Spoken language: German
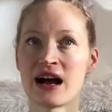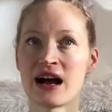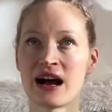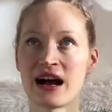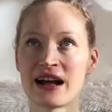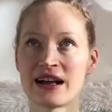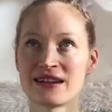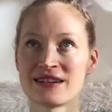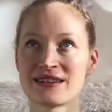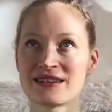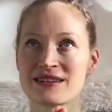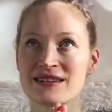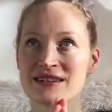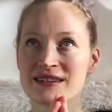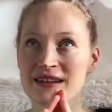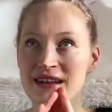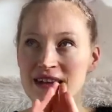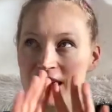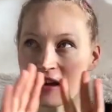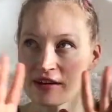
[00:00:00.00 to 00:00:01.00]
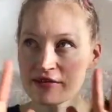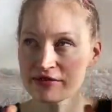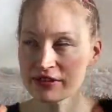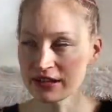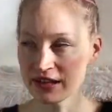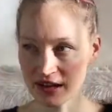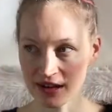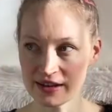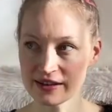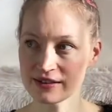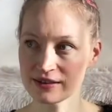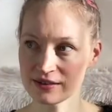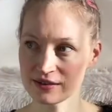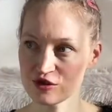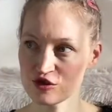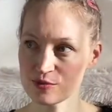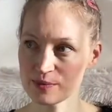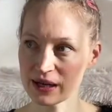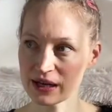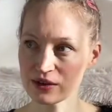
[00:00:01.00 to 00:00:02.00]
ein sehr viel reicheres
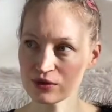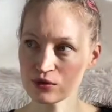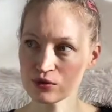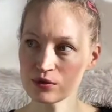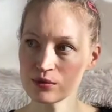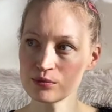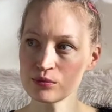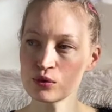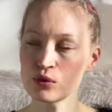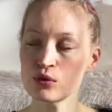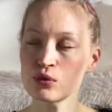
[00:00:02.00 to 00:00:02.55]
Spektrum